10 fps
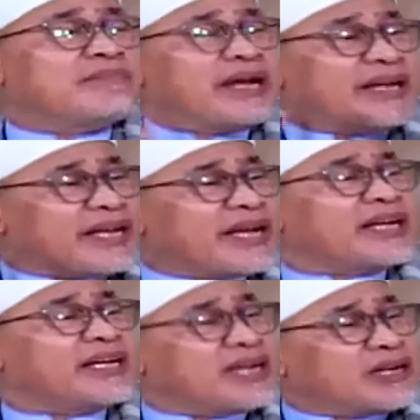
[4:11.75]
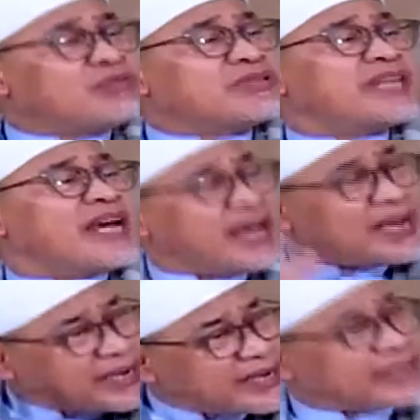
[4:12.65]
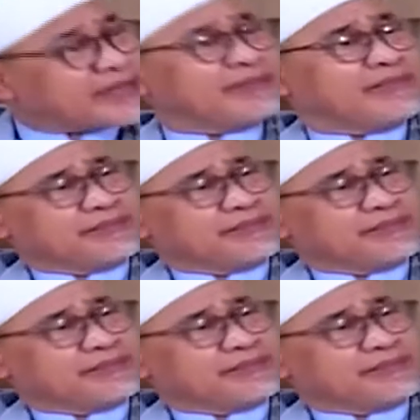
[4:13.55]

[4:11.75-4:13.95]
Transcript: dibandingkan dengan usia akhirat.